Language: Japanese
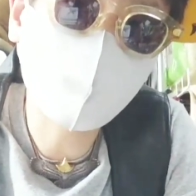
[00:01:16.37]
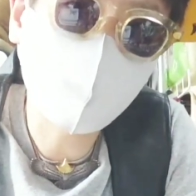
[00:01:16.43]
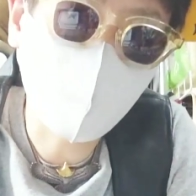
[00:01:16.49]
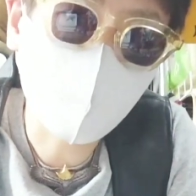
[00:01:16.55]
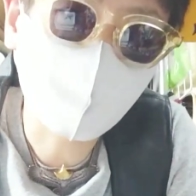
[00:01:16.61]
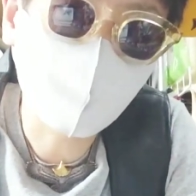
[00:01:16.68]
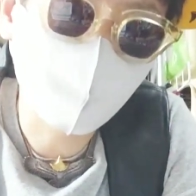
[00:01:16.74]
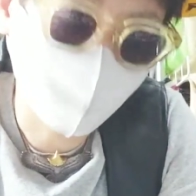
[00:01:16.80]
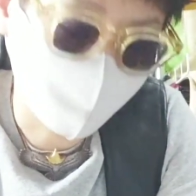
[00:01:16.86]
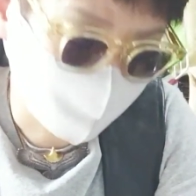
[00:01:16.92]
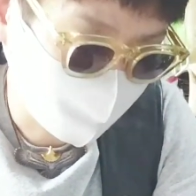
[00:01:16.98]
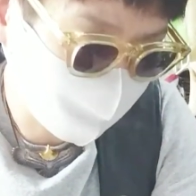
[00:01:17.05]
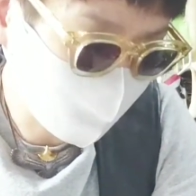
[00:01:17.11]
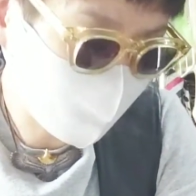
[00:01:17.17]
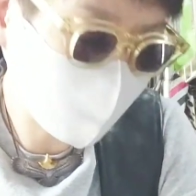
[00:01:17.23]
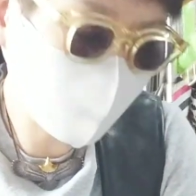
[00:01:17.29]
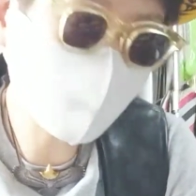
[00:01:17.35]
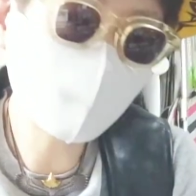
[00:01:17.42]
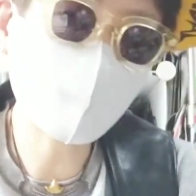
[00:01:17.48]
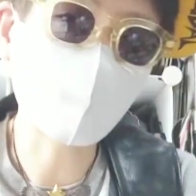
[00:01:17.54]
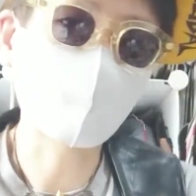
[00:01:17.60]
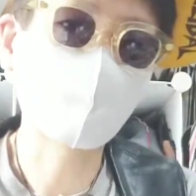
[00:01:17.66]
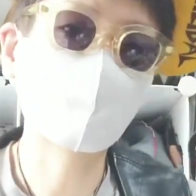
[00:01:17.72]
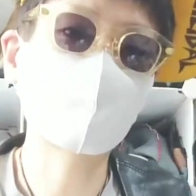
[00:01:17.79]
りません、うん、今現
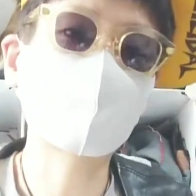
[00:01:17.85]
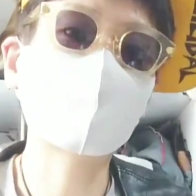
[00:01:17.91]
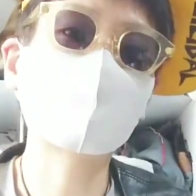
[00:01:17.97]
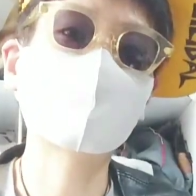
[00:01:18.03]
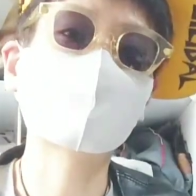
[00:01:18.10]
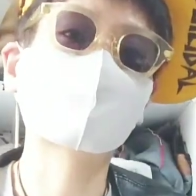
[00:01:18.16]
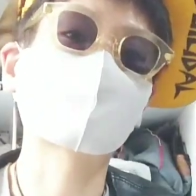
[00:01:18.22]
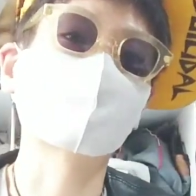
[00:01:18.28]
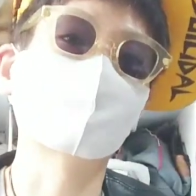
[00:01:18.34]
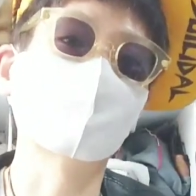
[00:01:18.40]
在は知らないんです